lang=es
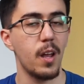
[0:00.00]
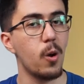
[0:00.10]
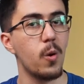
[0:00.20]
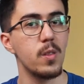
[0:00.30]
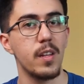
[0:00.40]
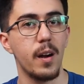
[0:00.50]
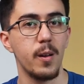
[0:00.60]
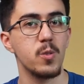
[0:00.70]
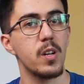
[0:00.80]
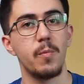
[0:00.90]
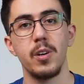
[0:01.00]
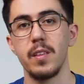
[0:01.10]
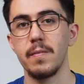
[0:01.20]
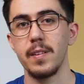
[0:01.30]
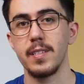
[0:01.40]
de lo contrario será muy
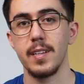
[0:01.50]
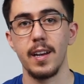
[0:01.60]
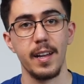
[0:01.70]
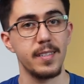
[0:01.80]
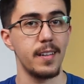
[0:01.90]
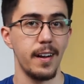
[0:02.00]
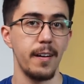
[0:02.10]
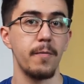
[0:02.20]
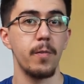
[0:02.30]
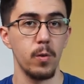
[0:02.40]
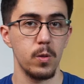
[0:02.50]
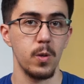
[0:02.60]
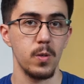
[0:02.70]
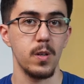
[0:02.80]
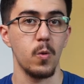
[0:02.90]
difícil extraer
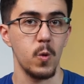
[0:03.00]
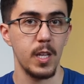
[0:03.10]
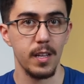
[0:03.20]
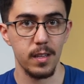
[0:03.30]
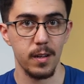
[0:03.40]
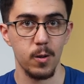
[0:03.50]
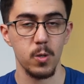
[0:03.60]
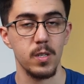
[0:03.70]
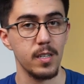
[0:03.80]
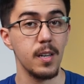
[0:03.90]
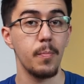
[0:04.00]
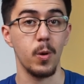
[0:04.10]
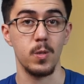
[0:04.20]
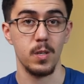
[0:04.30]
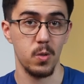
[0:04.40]
frutos auténticos de ese
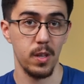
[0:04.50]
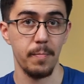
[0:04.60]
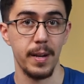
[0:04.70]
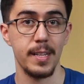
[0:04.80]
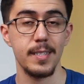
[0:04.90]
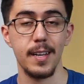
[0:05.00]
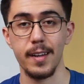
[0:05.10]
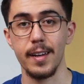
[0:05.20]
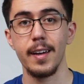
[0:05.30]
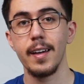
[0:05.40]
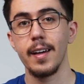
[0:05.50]
proceso de aprendizaje